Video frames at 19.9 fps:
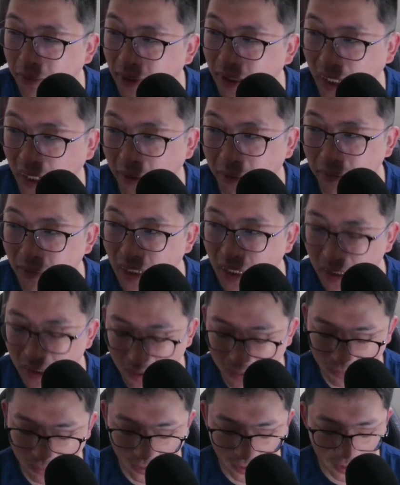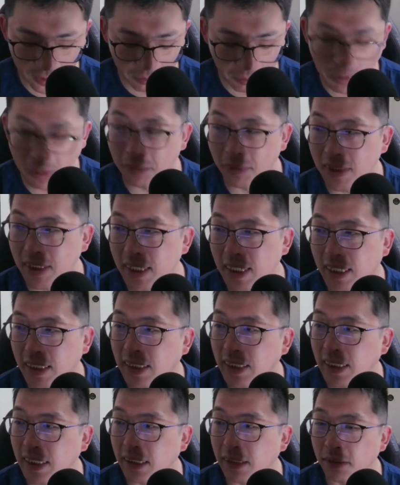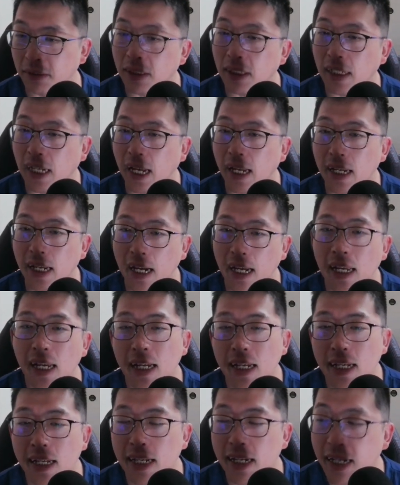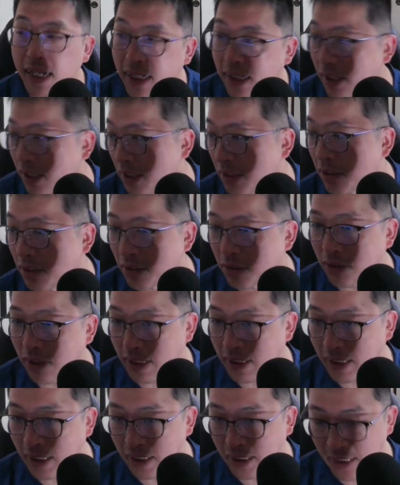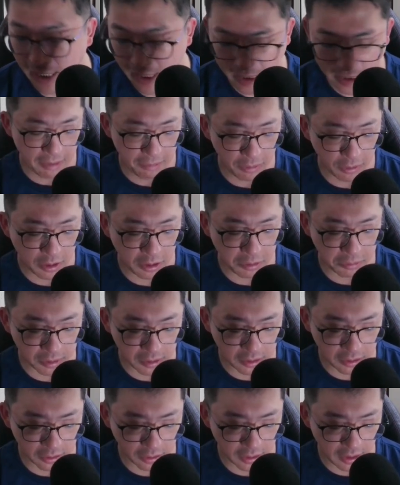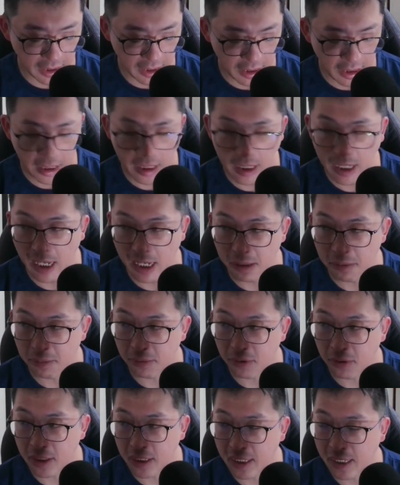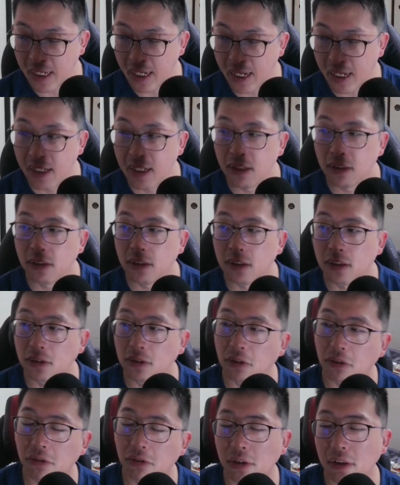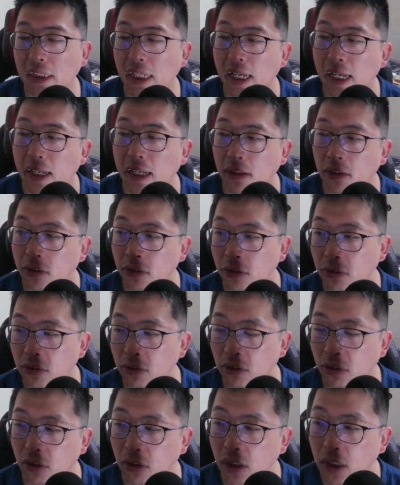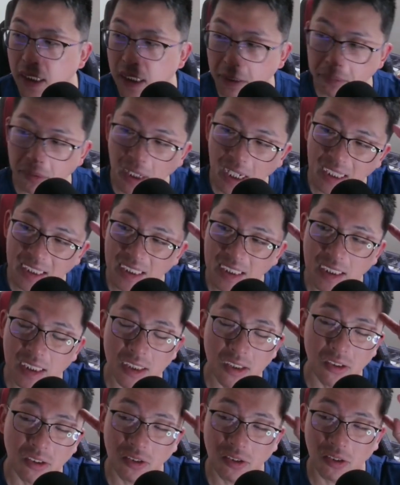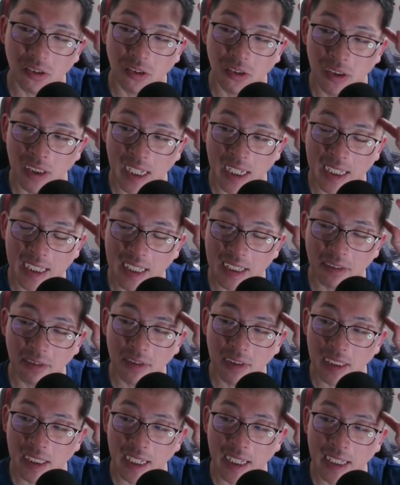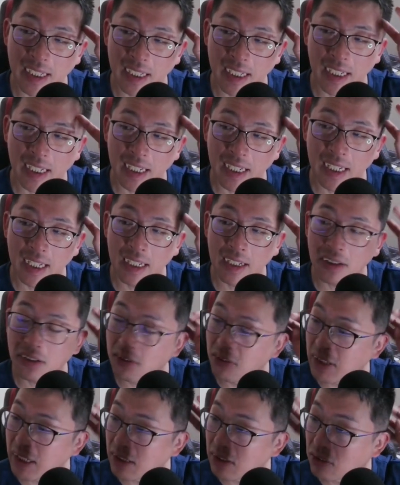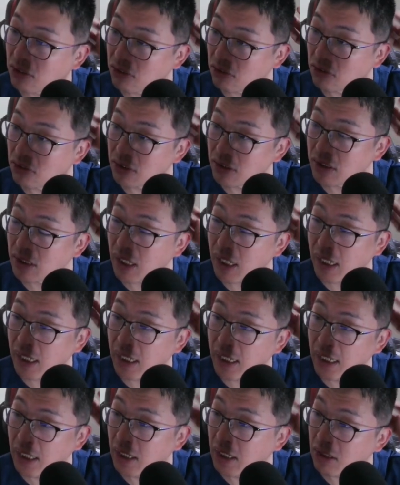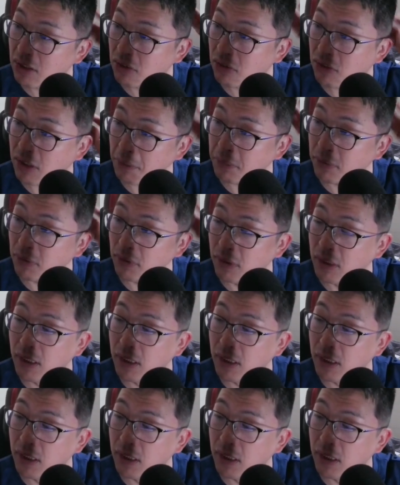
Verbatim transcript: う何何の準備もしてなかったんで、はいはいはいはいっていうことだったんで、ぼちぼちとね、えー、これから収録して、どんどんと、多分8時のところに開けてくんじゃないかな、えっ、ー、と、やっとこた、えっ、ー、と、多分